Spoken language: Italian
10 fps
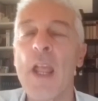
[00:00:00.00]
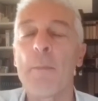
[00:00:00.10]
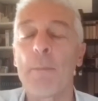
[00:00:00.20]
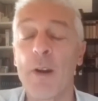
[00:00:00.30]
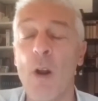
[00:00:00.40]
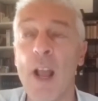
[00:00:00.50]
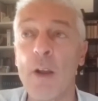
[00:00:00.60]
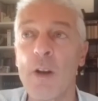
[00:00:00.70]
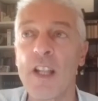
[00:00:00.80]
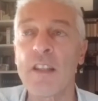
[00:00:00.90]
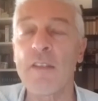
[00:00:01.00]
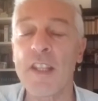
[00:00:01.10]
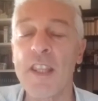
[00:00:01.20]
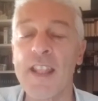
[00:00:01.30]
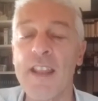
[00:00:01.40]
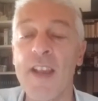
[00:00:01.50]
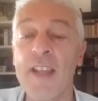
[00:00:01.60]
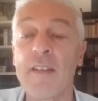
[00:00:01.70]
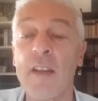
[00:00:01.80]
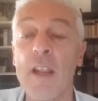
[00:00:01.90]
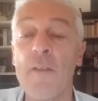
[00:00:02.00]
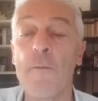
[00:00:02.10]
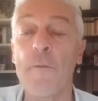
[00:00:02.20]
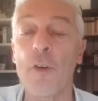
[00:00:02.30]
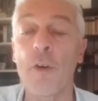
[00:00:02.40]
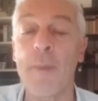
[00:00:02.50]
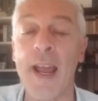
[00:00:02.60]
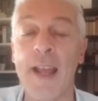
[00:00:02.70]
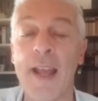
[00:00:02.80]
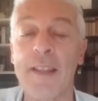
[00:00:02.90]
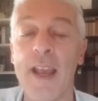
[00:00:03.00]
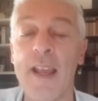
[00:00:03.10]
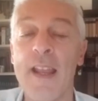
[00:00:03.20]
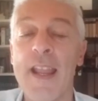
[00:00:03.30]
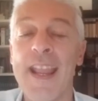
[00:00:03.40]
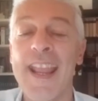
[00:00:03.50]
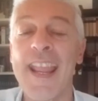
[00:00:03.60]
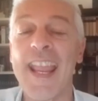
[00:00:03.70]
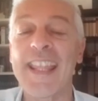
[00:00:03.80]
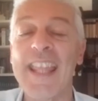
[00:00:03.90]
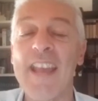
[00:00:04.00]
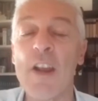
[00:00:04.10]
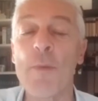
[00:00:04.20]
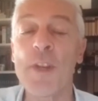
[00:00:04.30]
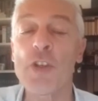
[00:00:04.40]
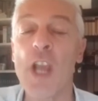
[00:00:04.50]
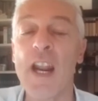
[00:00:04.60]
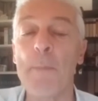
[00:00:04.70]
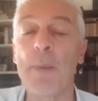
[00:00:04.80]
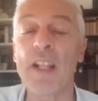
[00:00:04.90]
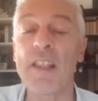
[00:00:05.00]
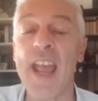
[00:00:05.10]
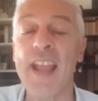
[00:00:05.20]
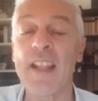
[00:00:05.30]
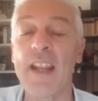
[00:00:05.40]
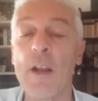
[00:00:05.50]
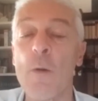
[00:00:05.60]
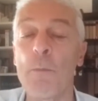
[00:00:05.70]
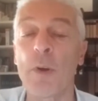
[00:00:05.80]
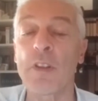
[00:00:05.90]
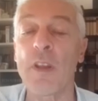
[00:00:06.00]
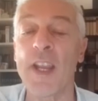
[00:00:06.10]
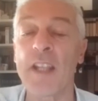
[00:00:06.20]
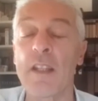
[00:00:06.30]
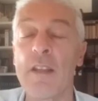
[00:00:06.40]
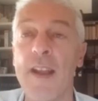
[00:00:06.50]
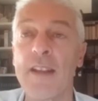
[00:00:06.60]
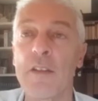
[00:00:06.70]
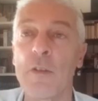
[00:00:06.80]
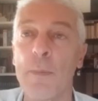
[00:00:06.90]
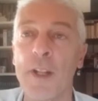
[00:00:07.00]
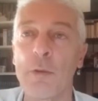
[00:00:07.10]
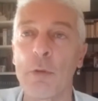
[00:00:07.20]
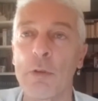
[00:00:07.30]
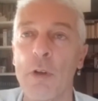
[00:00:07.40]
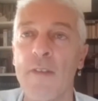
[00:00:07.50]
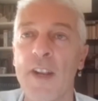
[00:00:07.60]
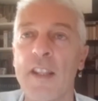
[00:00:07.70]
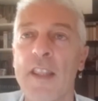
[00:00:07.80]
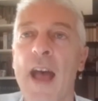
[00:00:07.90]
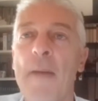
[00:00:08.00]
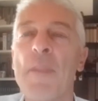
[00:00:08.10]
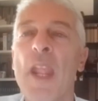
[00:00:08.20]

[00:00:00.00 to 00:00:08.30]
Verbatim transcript: Però la collettività deve essere informata e deve cominciare a pretendere comportamenti diversi e soprattutto la verità.